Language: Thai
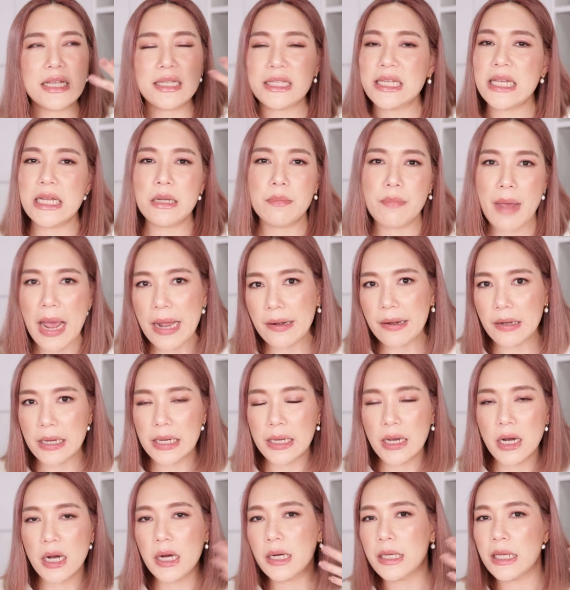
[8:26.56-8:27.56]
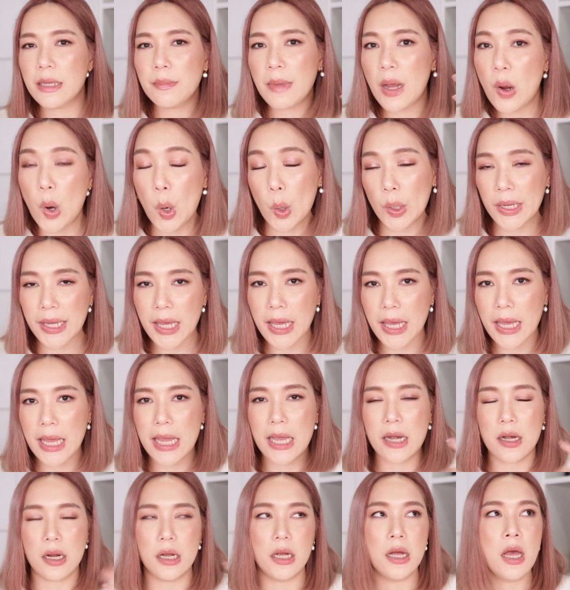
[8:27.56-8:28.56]
สกินแบเรียร์ที่ไม่โอเค
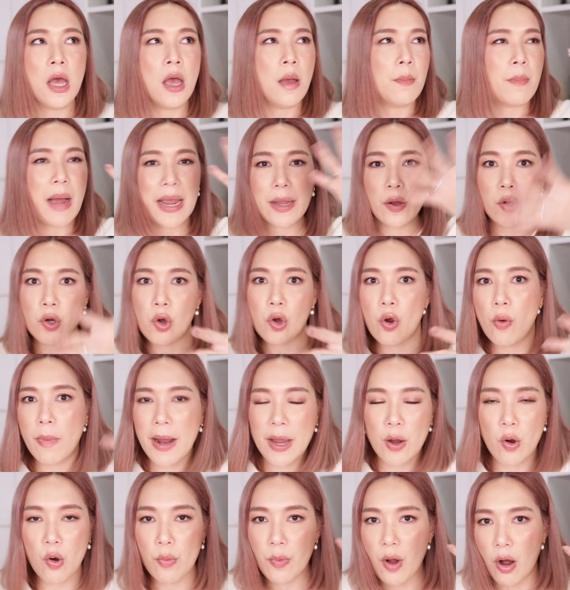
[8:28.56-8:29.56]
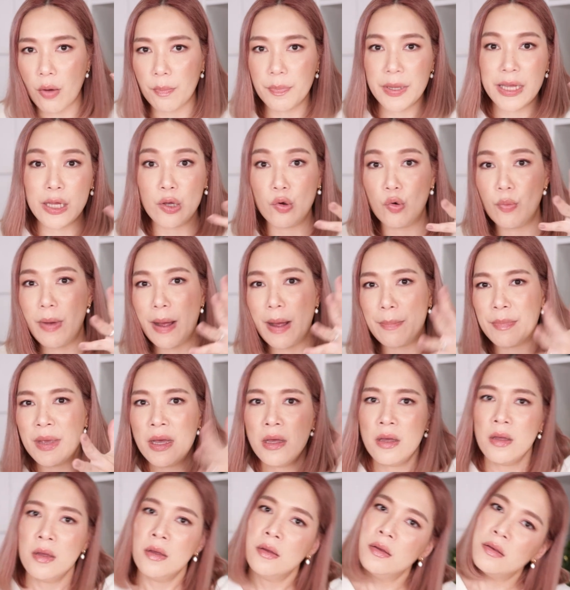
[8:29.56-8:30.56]
หรือไมโครไบโอมของผิวแบบ
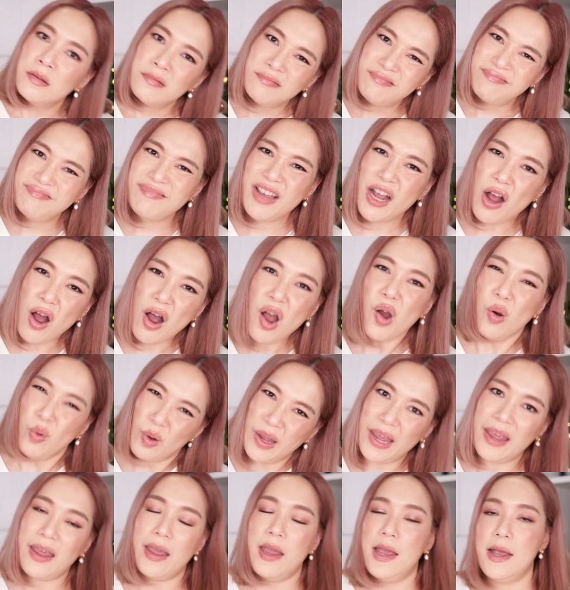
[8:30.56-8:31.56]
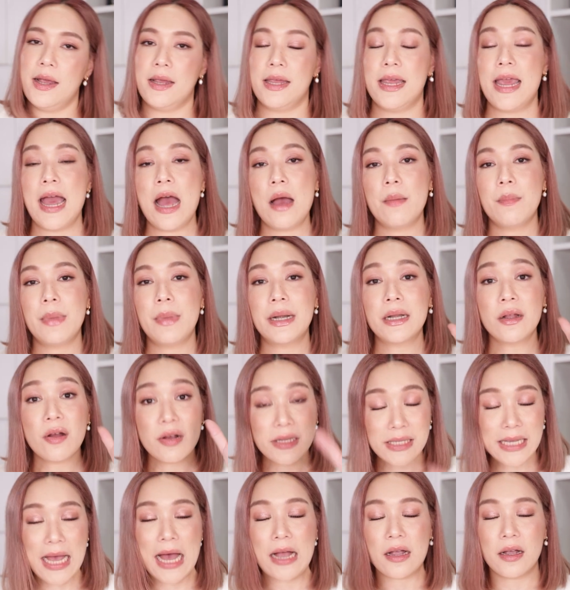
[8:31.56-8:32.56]
ไม่ค่อยโอเคอย่างเงี้ยมันก็
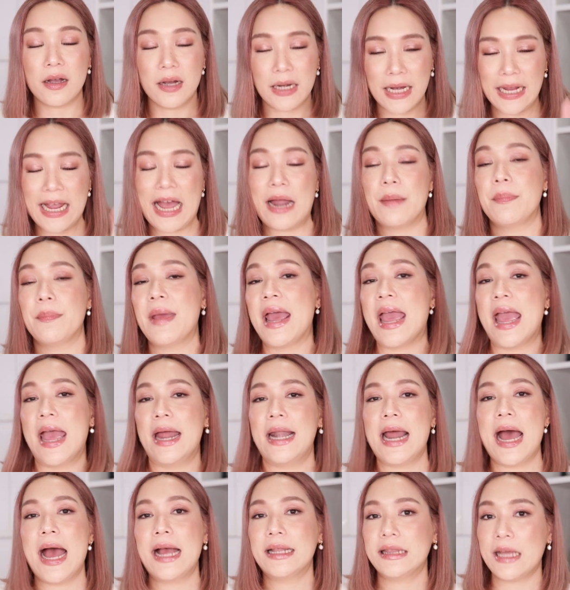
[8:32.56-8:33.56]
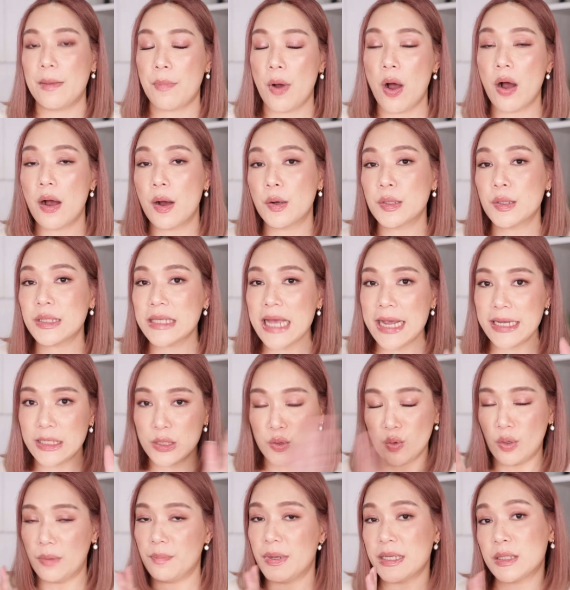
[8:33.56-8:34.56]
จะเกิดอาการแพ้ได้ แต่พอเขาใส่
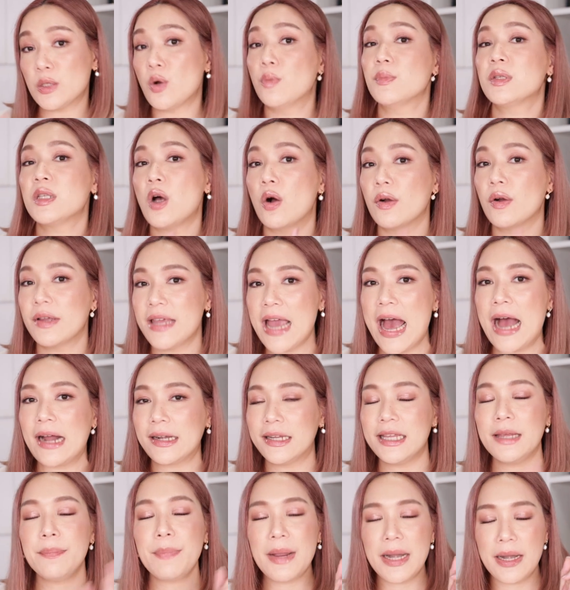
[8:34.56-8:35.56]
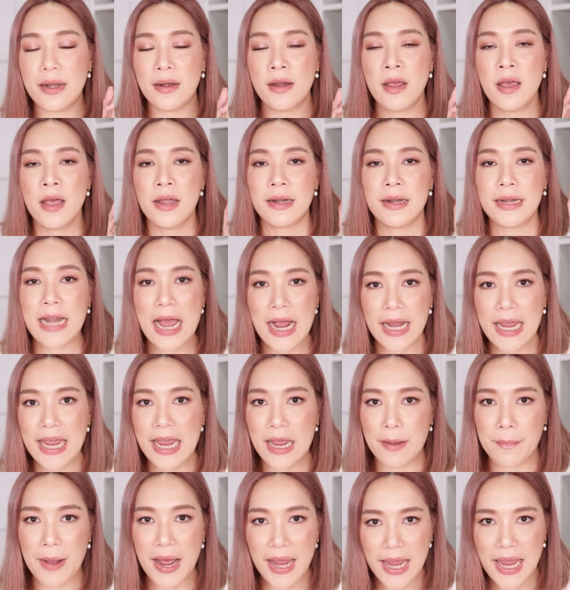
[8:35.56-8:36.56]
ส่วนผสม2อย่างที่เป็น นางเอ
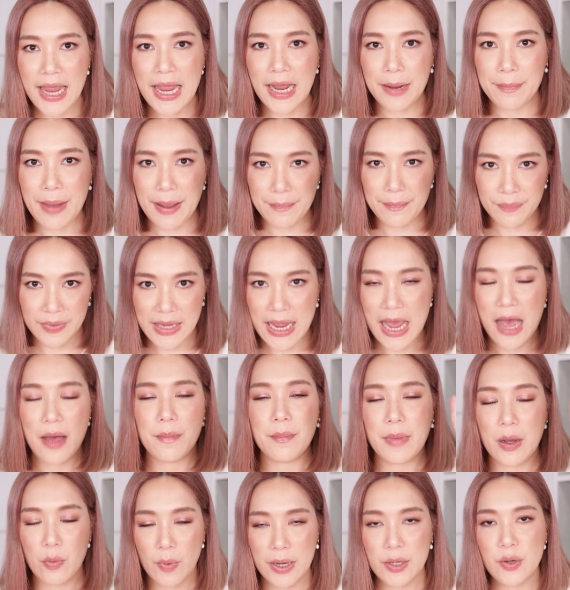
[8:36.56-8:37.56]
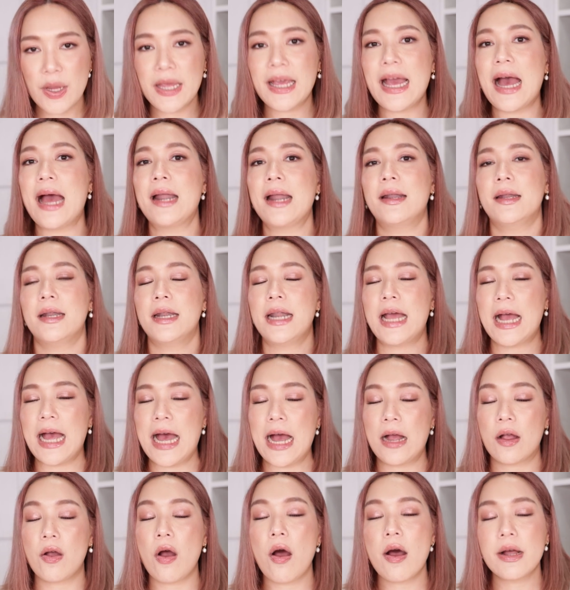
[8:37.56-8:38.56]
กพระเอกแบบเนี้ยมาไว้ด้วยกันนะ
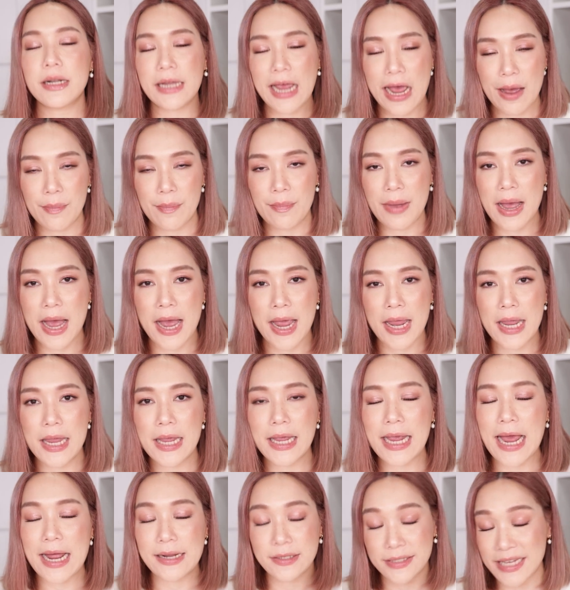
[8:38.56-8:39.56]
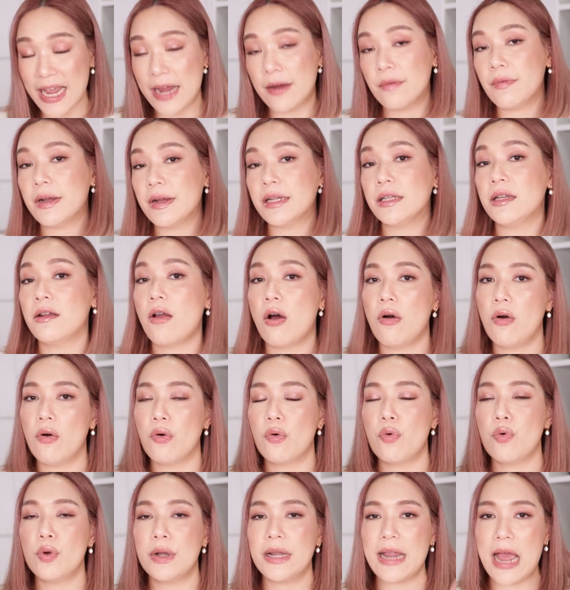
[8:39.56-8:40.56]
คะ ก็ทำให้การใช้เรตินอลขอ
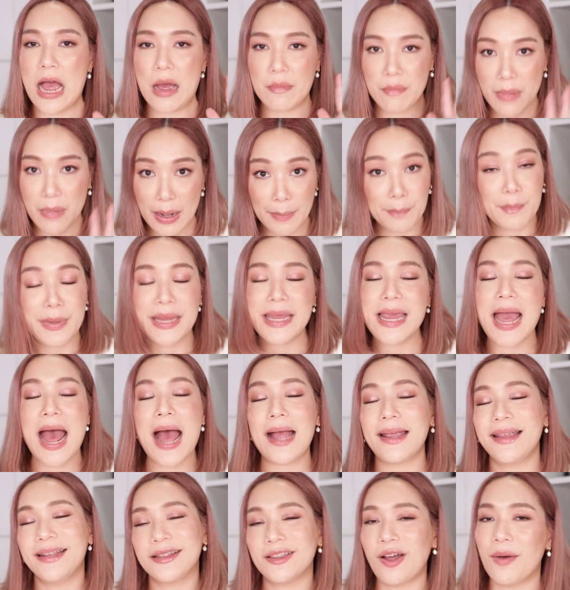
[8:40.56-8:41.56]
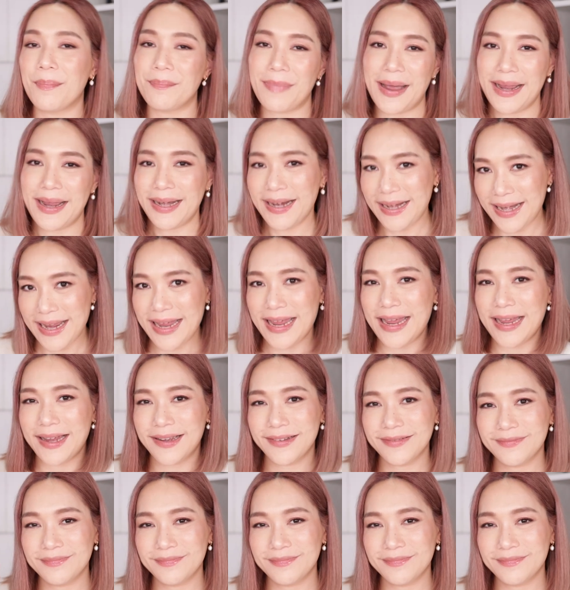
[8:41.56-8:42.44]
งคุณเนี่ยมันไม่ยากอีกต่อไปนั่นเอง